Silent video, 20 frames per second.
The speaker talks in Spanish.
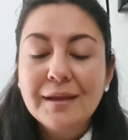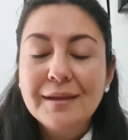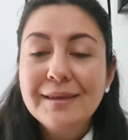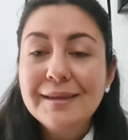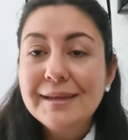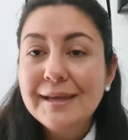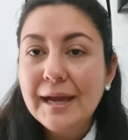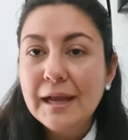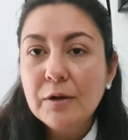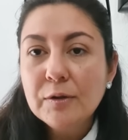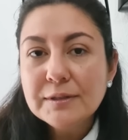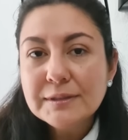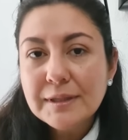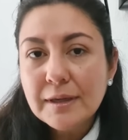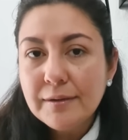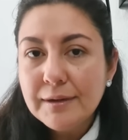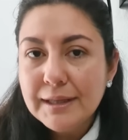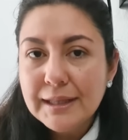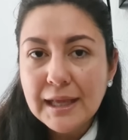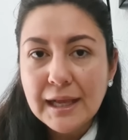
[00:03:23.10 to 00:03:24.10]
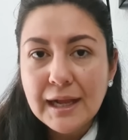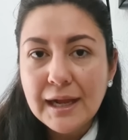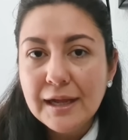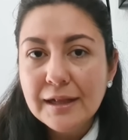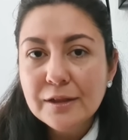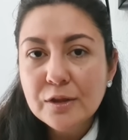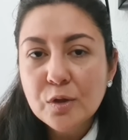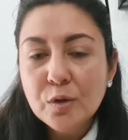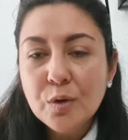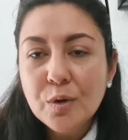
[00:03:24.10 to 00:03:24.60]
ya lo estaba
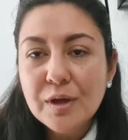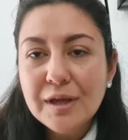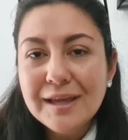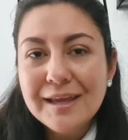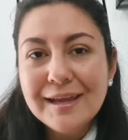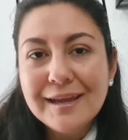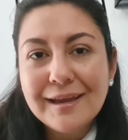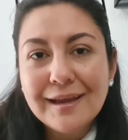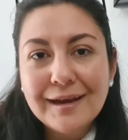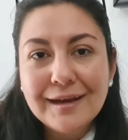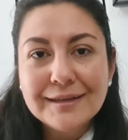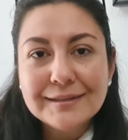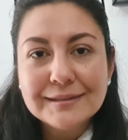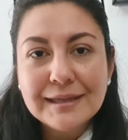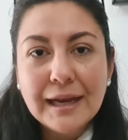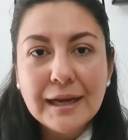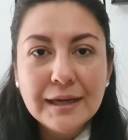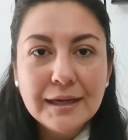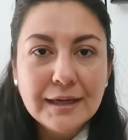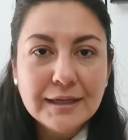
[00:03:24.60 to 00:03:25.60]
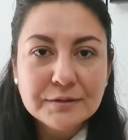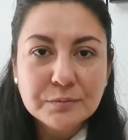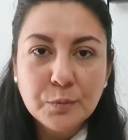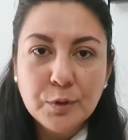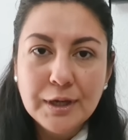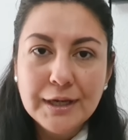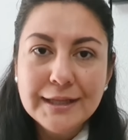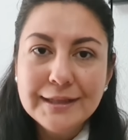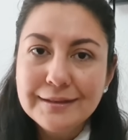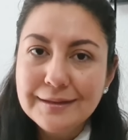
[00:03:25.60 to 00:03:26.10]
dejando y que le salen las
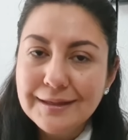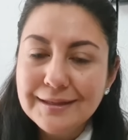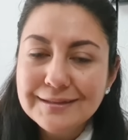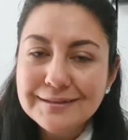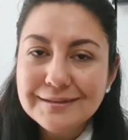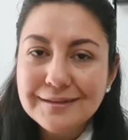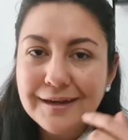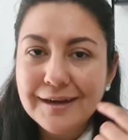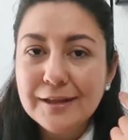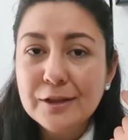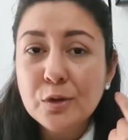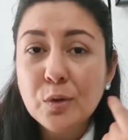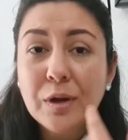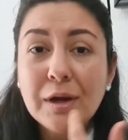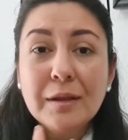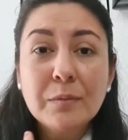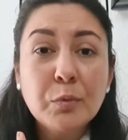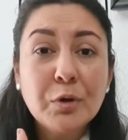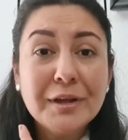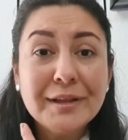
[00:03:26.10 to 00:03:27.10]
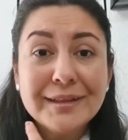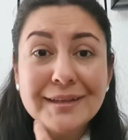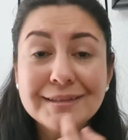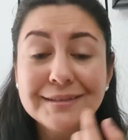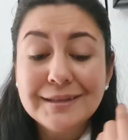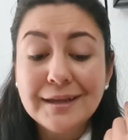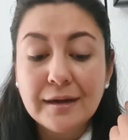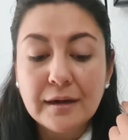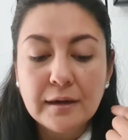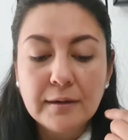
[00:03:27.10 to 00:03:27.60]
muelitas, trae todas las molitas
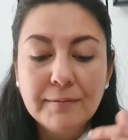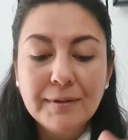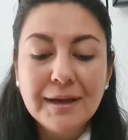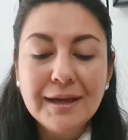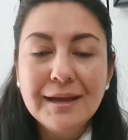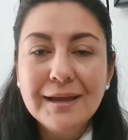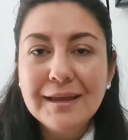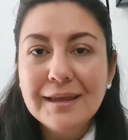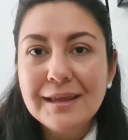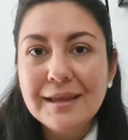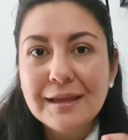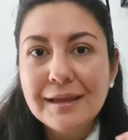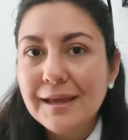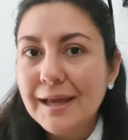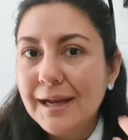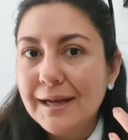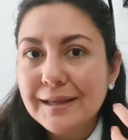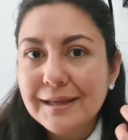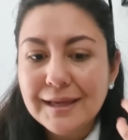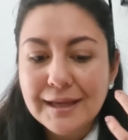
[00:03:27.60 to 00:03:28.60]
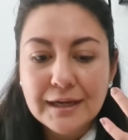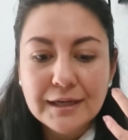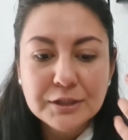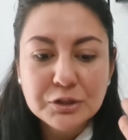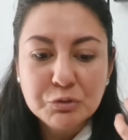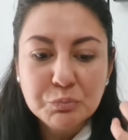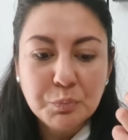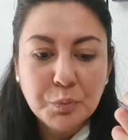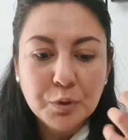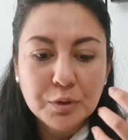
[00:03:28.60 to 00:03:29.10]
de arriba y él quiere el
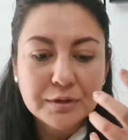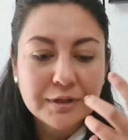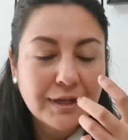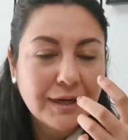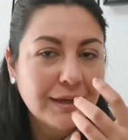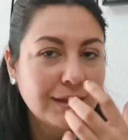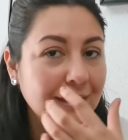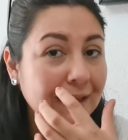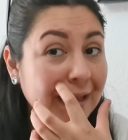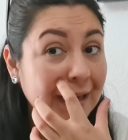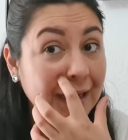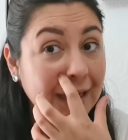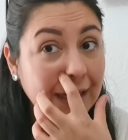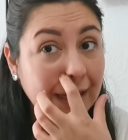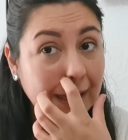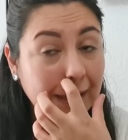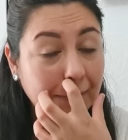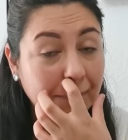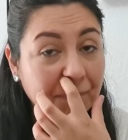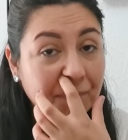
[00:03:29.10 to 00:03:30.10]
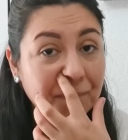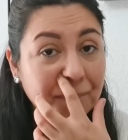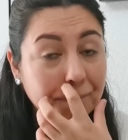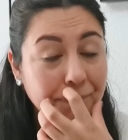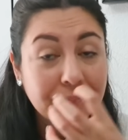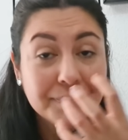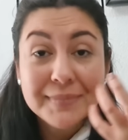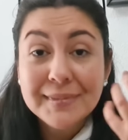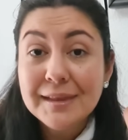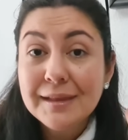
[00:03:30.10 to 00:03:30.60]
chupón, quiere la,
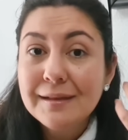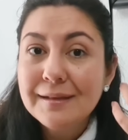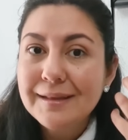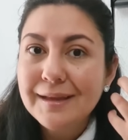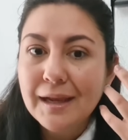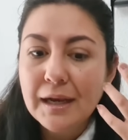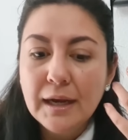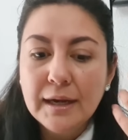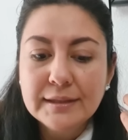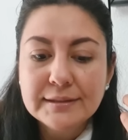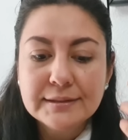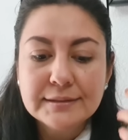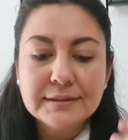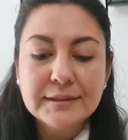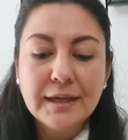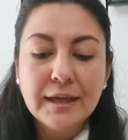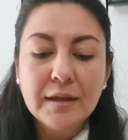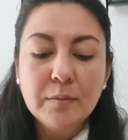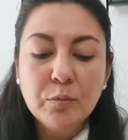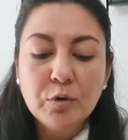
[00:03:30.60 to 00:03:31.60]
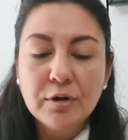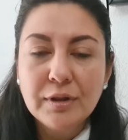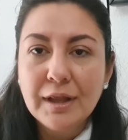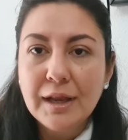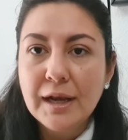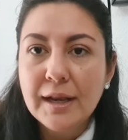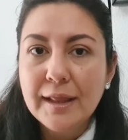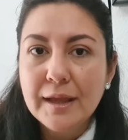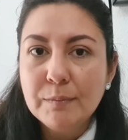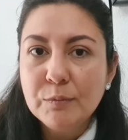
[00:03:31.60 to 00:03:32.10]
tiene la necesidad de morder,
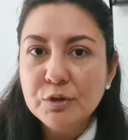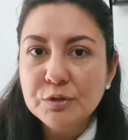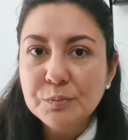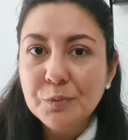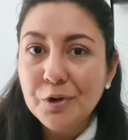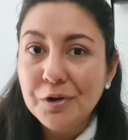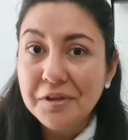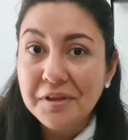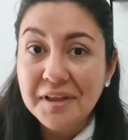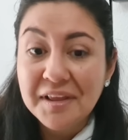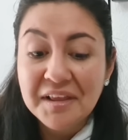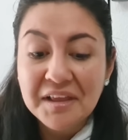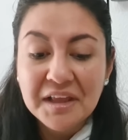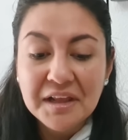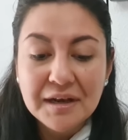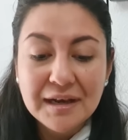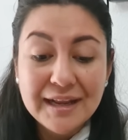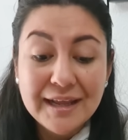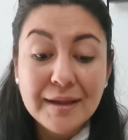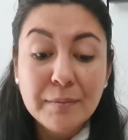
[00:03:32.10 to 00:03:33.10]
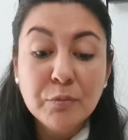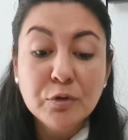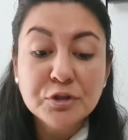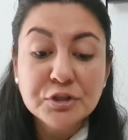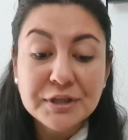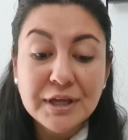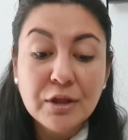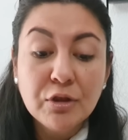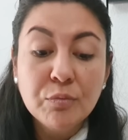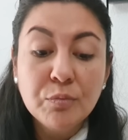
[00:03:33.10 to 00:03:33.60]
le damos le hemos
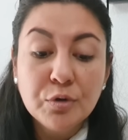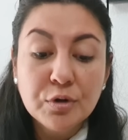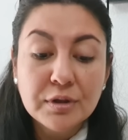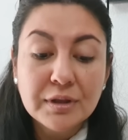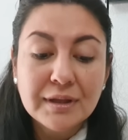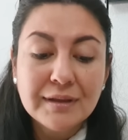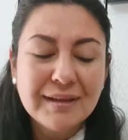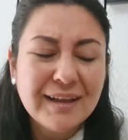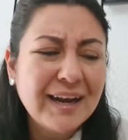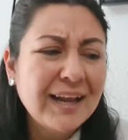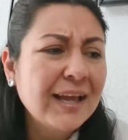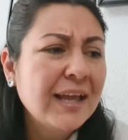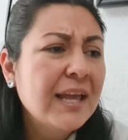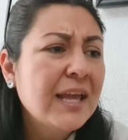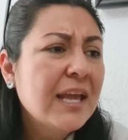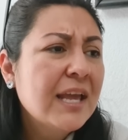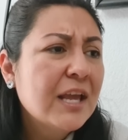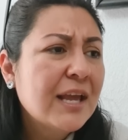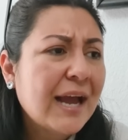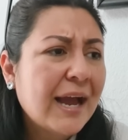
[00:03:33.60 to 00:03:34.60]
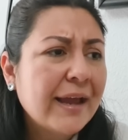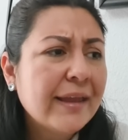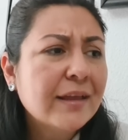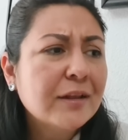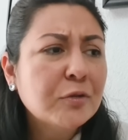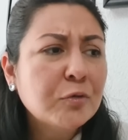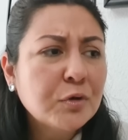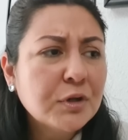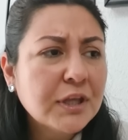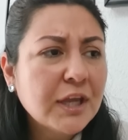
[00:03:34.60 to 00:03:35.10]
dado mordedera. Allá
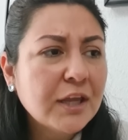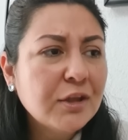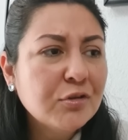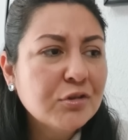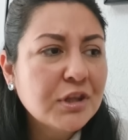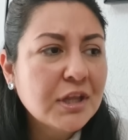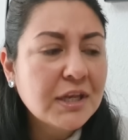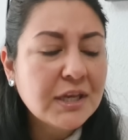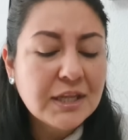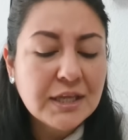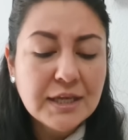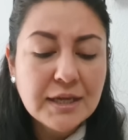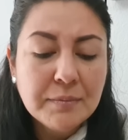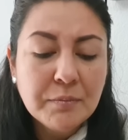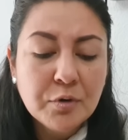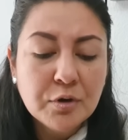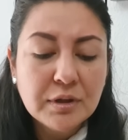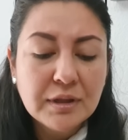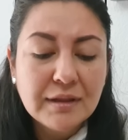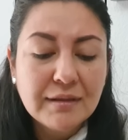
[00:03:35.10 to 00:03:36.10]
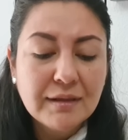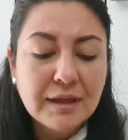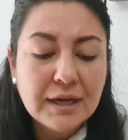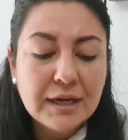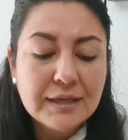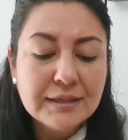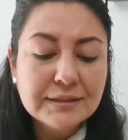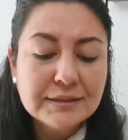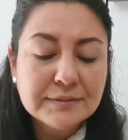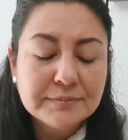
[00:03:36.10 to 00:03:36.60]
en Turquía yo tenía
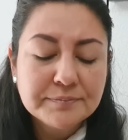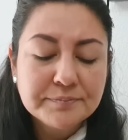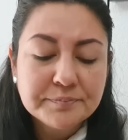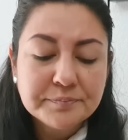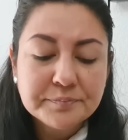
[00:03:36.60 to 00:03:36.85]
mordederas,